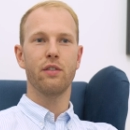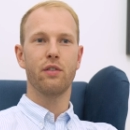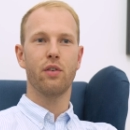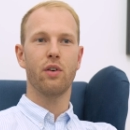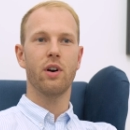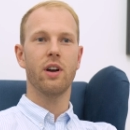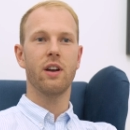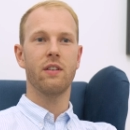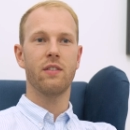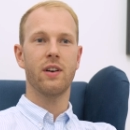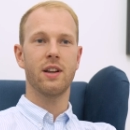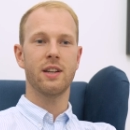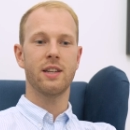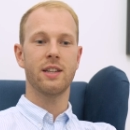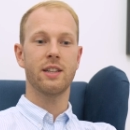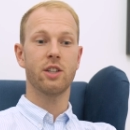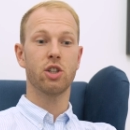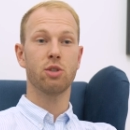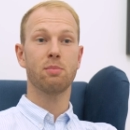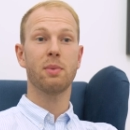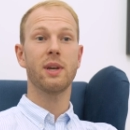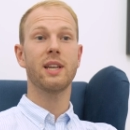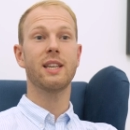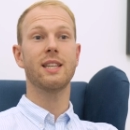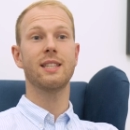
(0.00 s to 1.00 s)
Vorher waren die
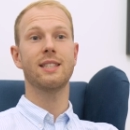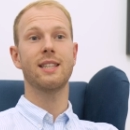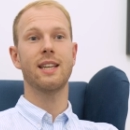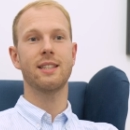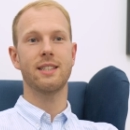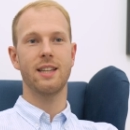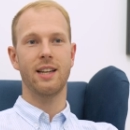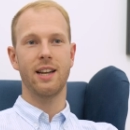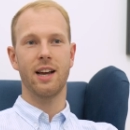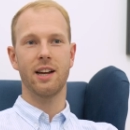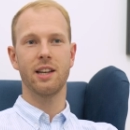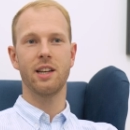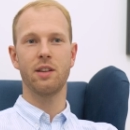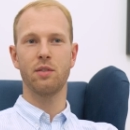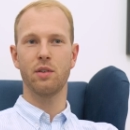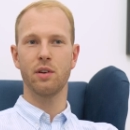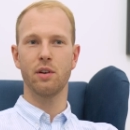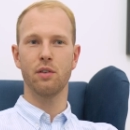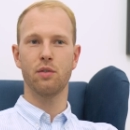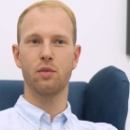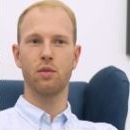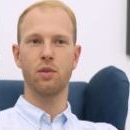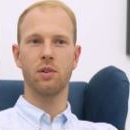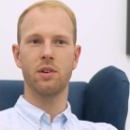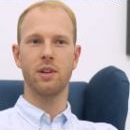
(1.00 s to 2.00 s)
Gespräche sehr, sehr lang, die wir
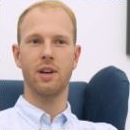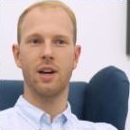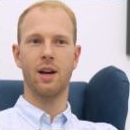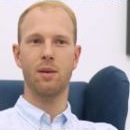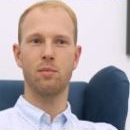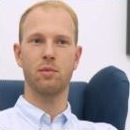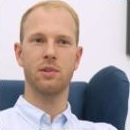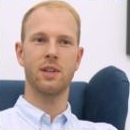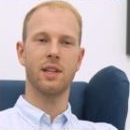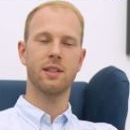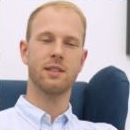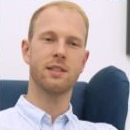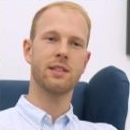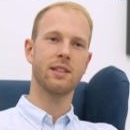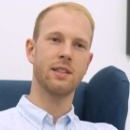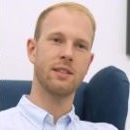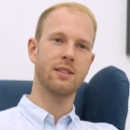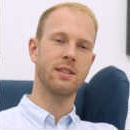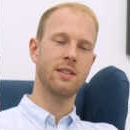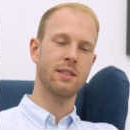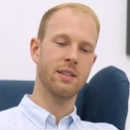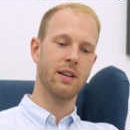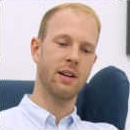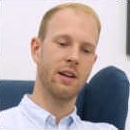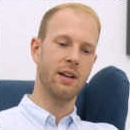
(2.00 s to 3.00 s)
geführt haben und jetzt
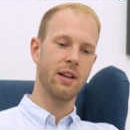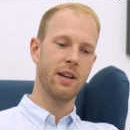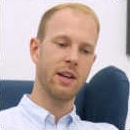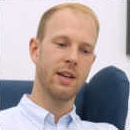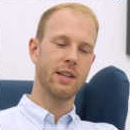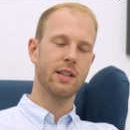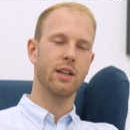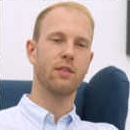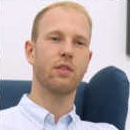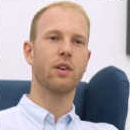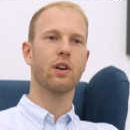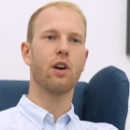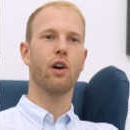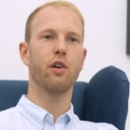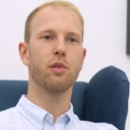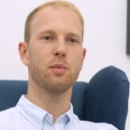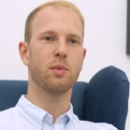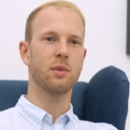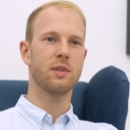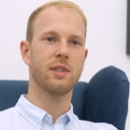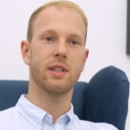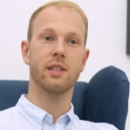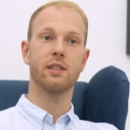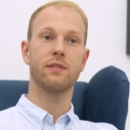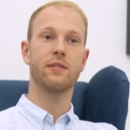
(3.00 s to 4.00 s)
ist dieser, der
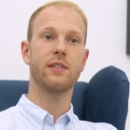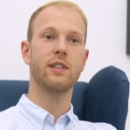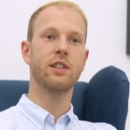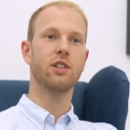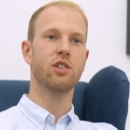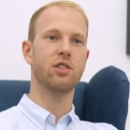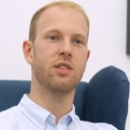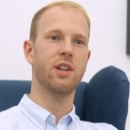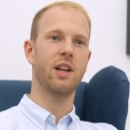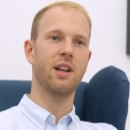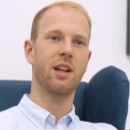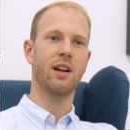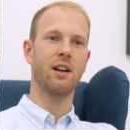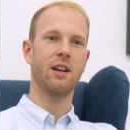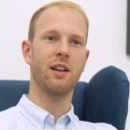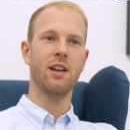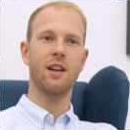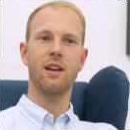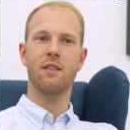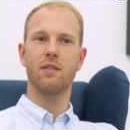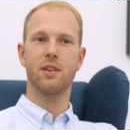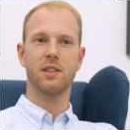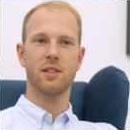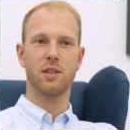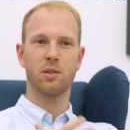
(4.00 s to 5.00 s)
Verkaufsprozess viel schneller,
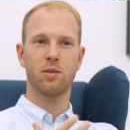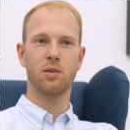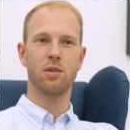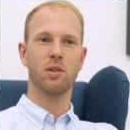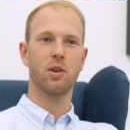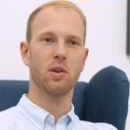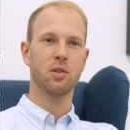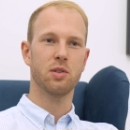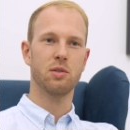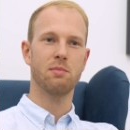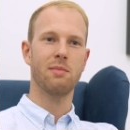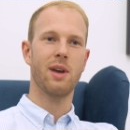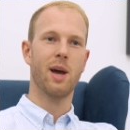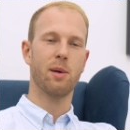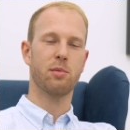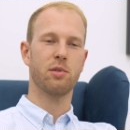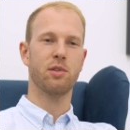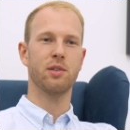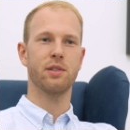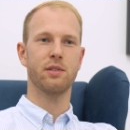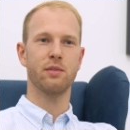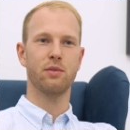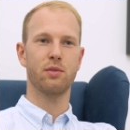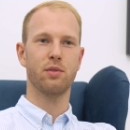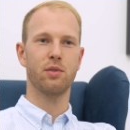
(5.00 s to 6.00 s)
was natürlich auch zu mehr
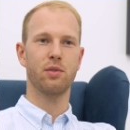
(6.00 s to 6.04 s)
Abschlüssen